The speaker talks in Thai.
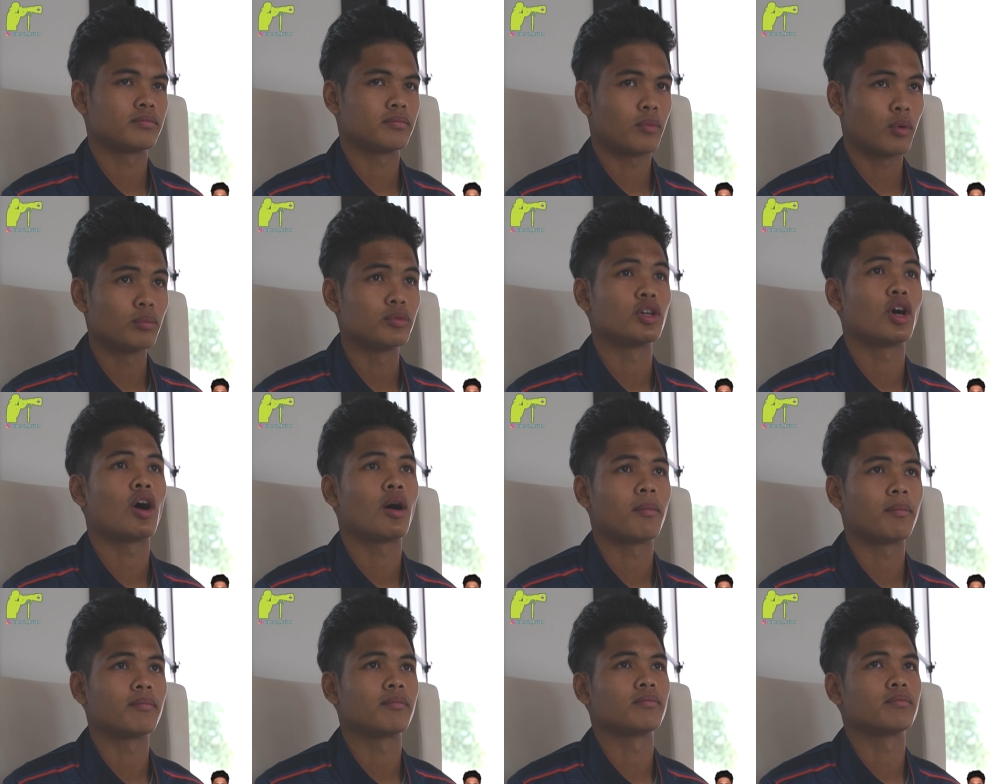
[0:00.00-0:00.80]
ผมชอบ
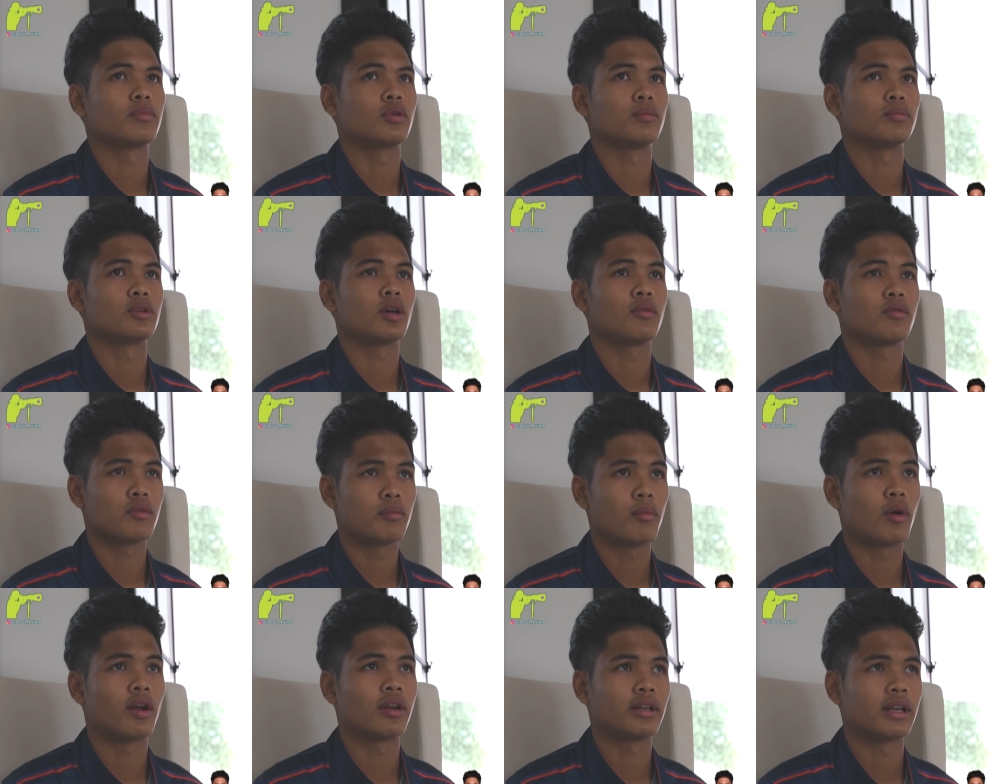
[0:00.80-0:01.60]
ผมชอบฟุต
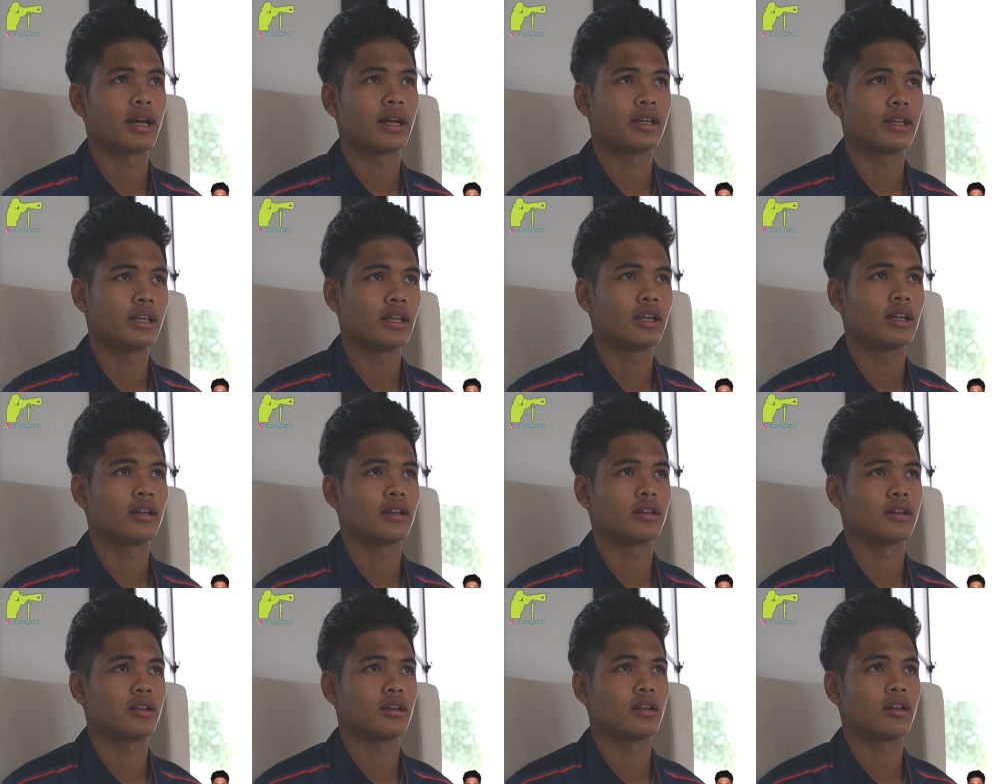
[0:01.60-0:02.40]
บอลทางนี้
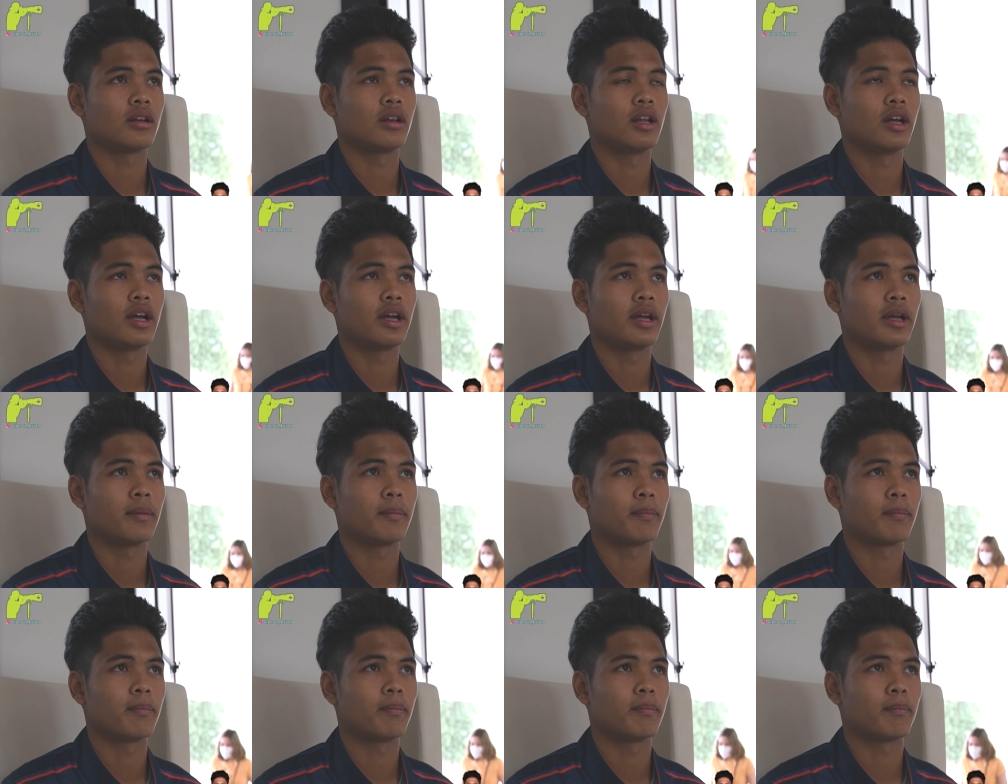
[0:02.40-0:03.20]
เลย
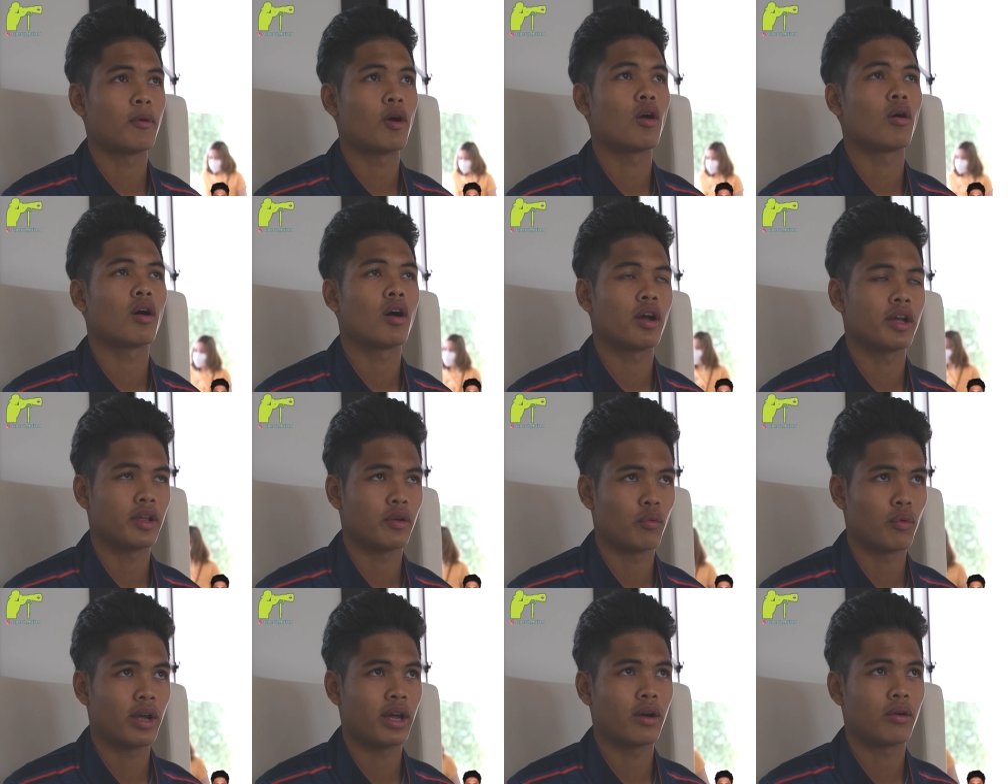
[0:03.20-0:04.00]
พ่อก็เห็น
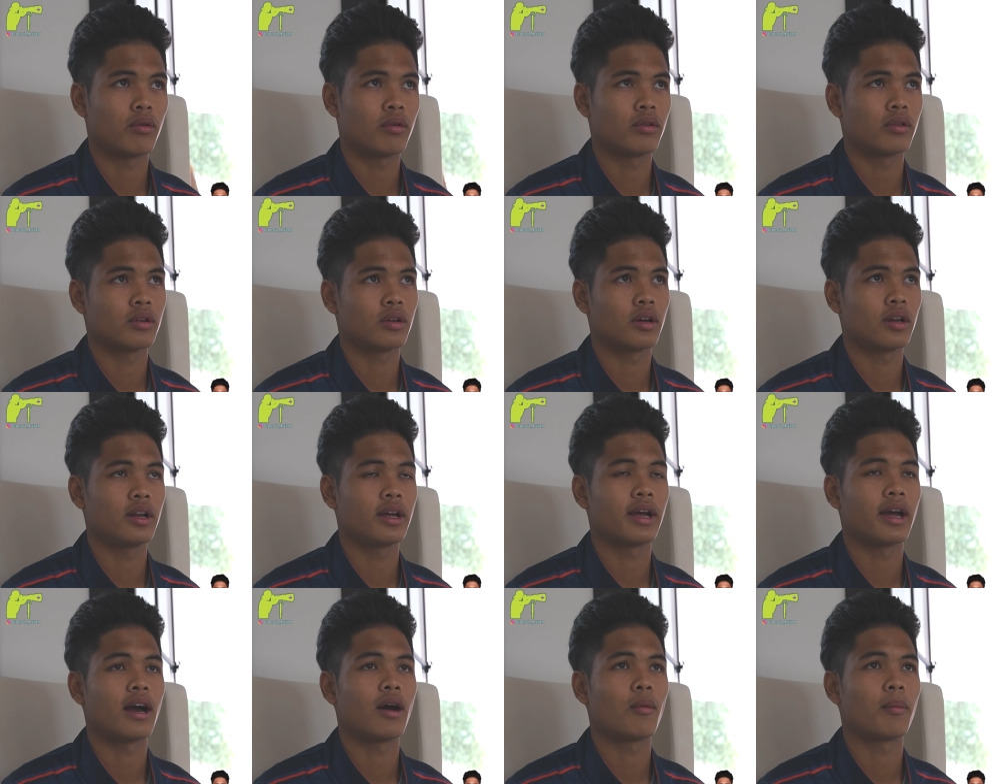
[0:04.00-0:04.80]
แววก็เล
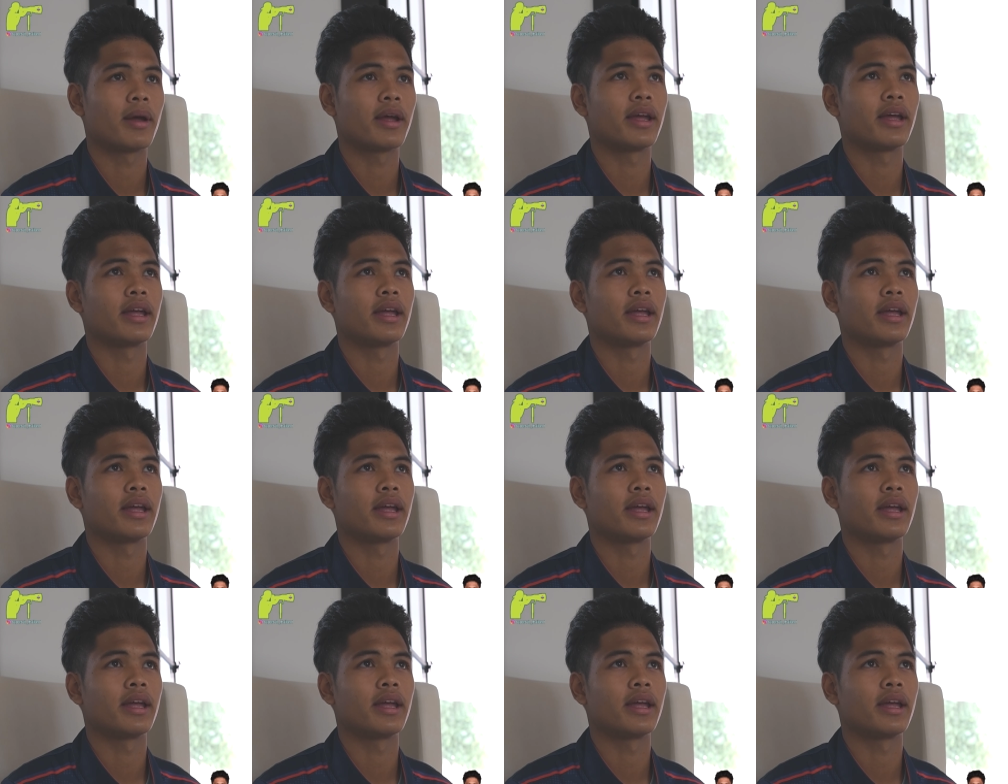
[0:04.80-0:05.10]
ยเอาไป